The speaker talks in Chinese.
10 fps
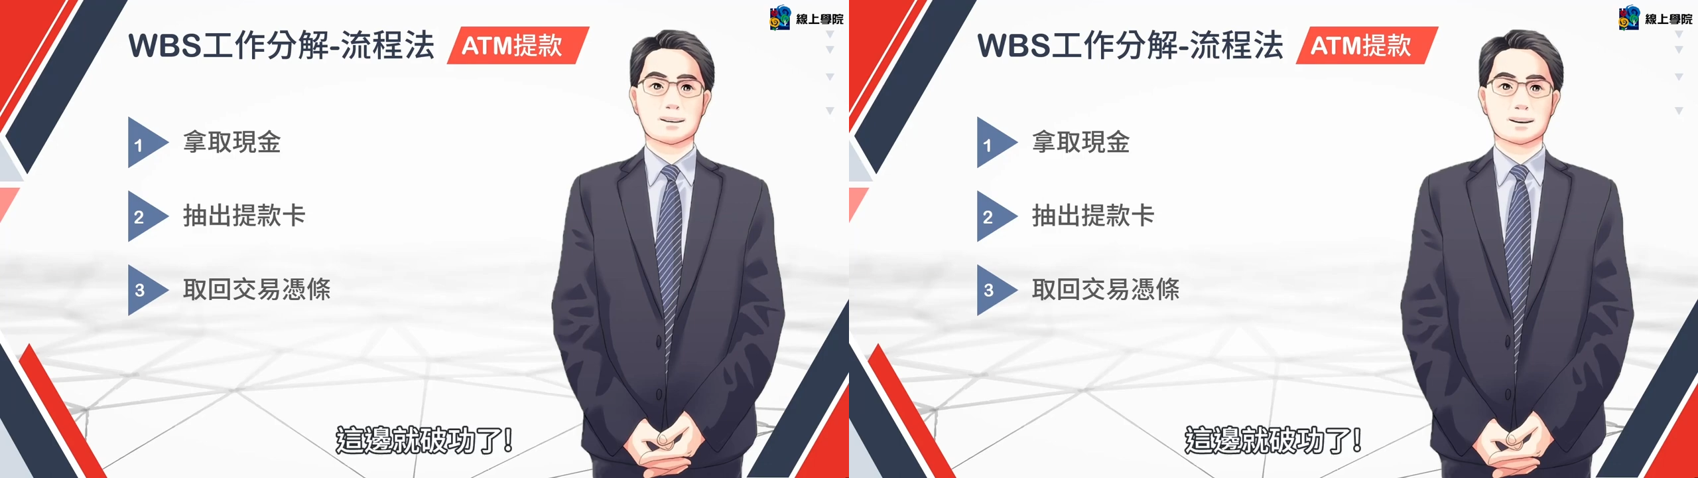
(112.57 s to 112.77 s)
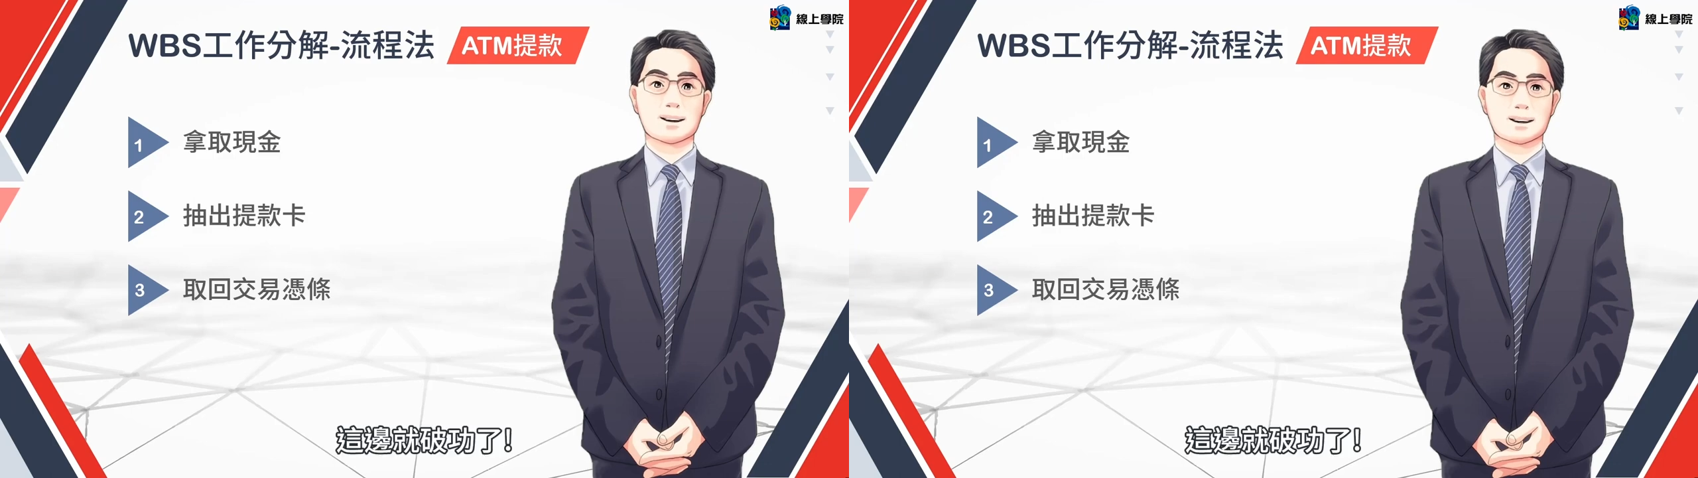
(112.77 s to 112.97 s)

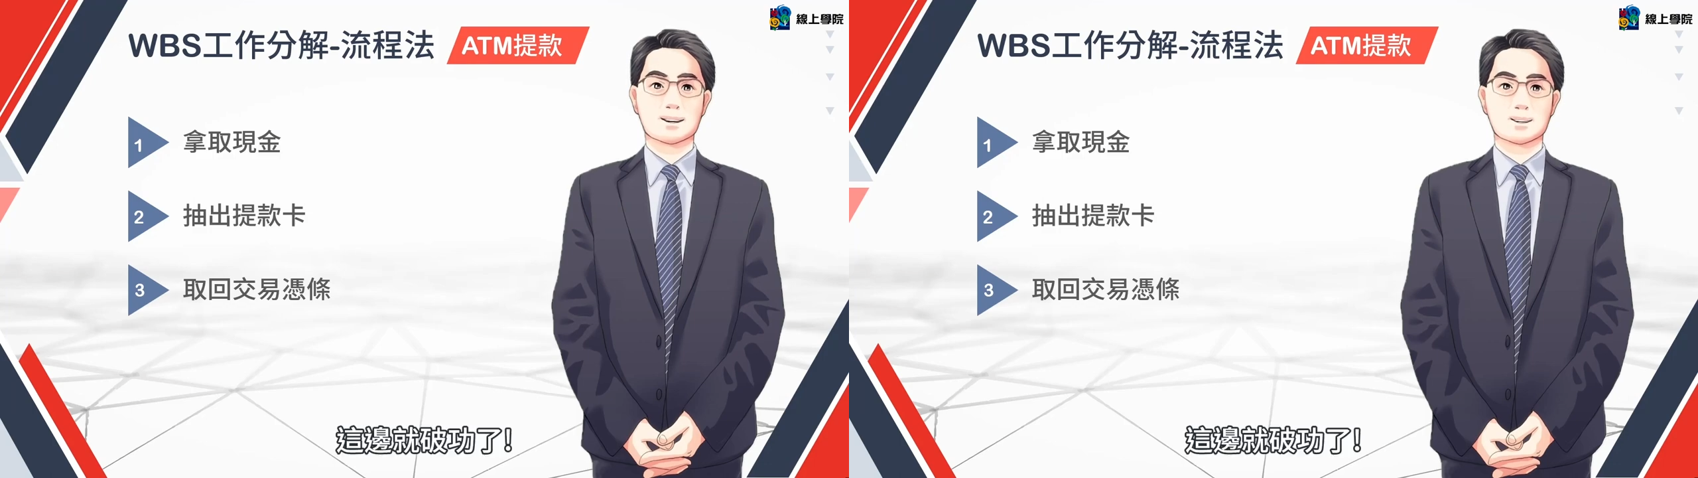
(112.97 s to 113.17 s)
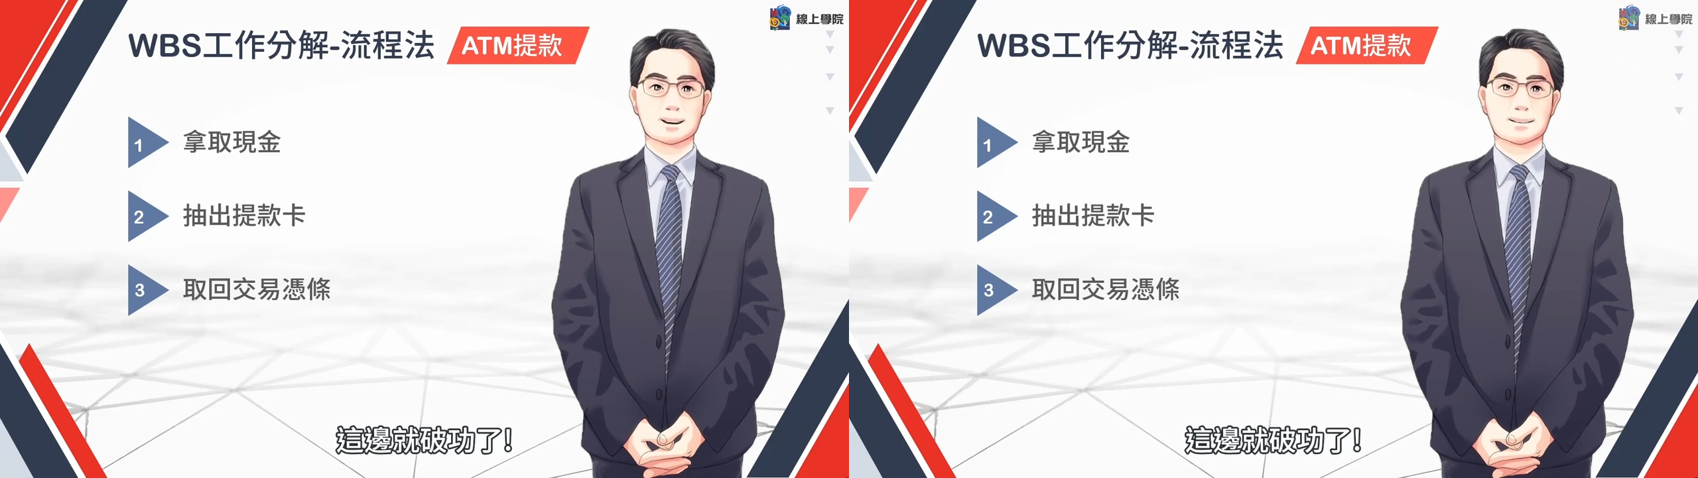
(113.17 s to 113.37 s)
这边
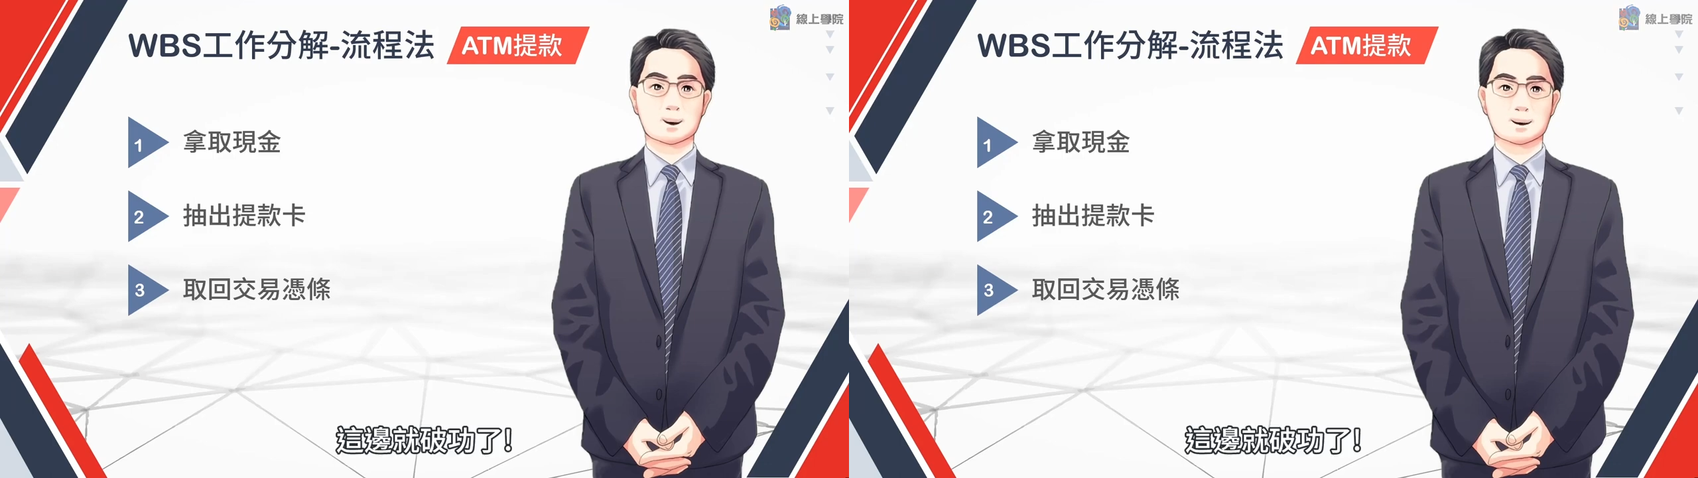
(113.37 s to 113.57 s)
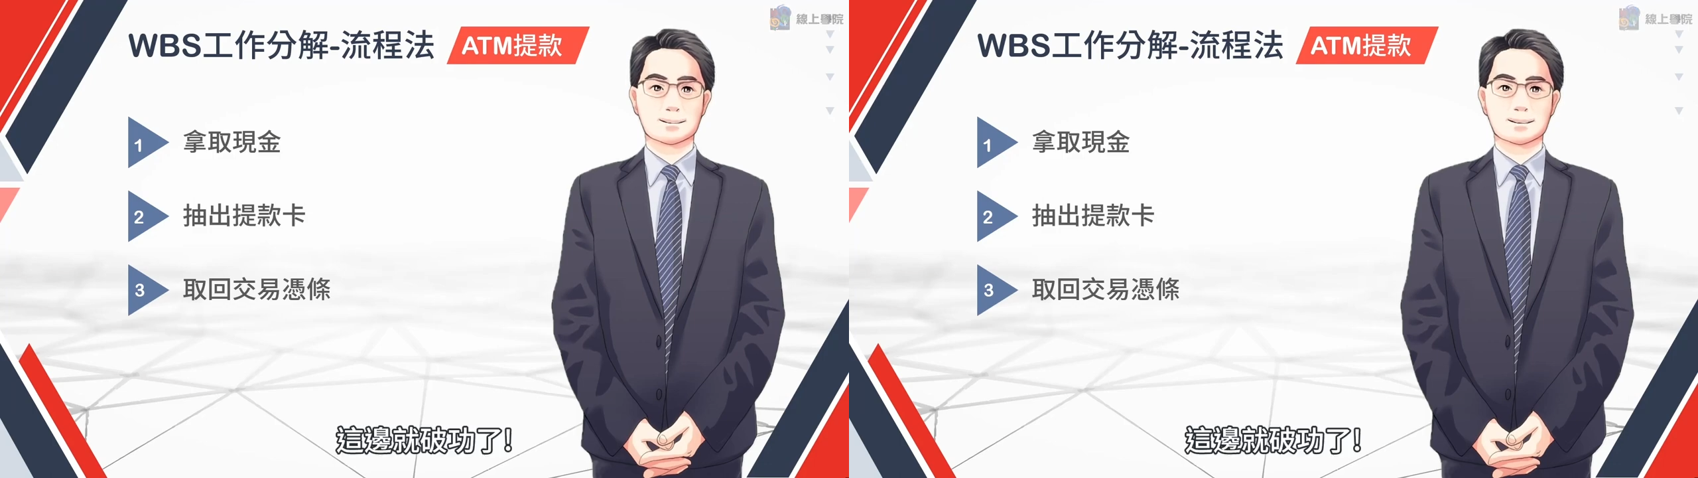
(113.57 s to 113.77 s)
就破
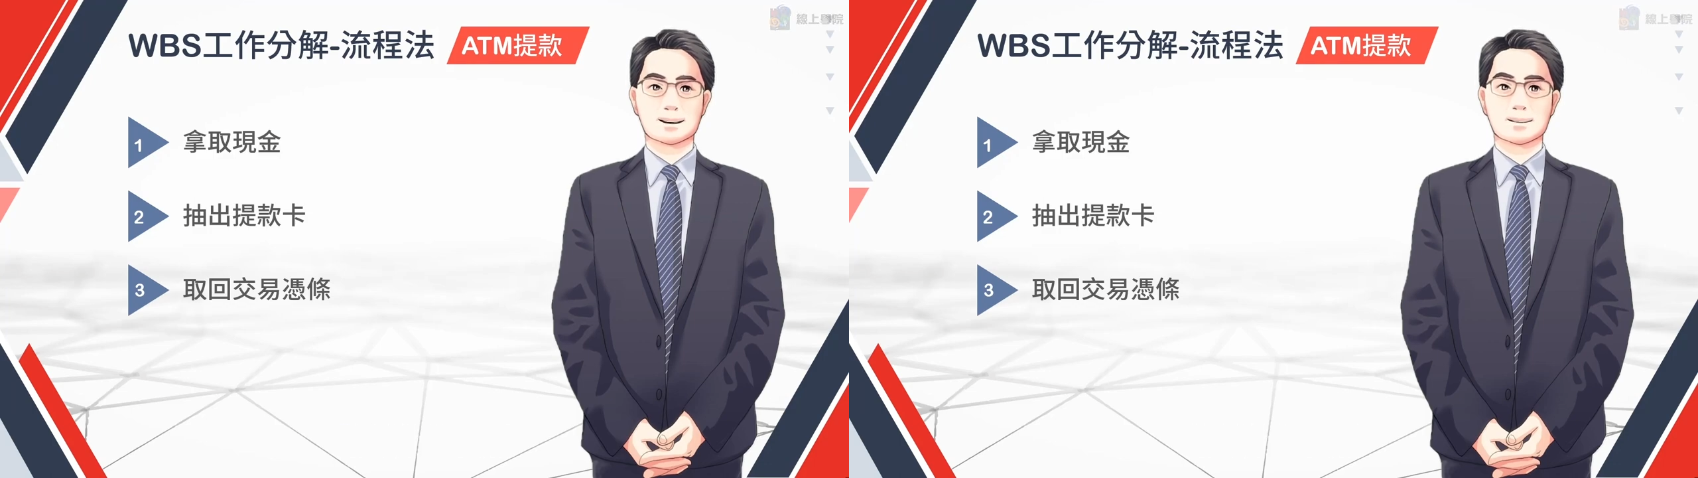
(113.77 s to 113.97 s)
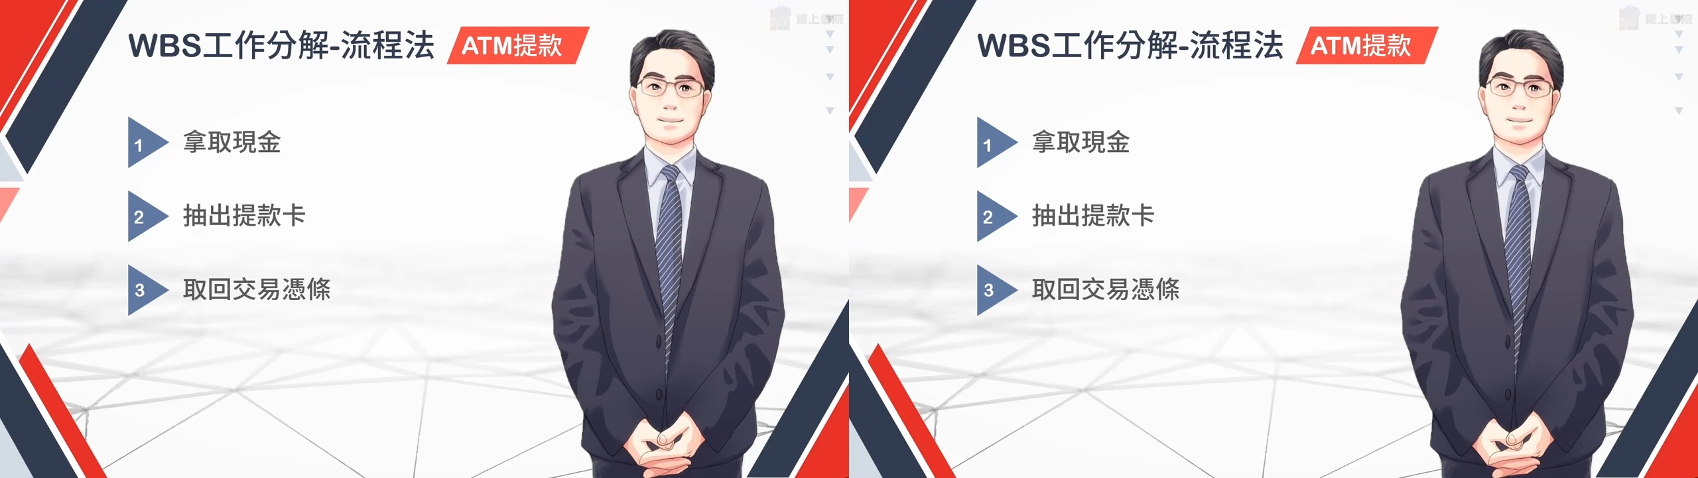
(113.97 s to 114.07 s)
功了。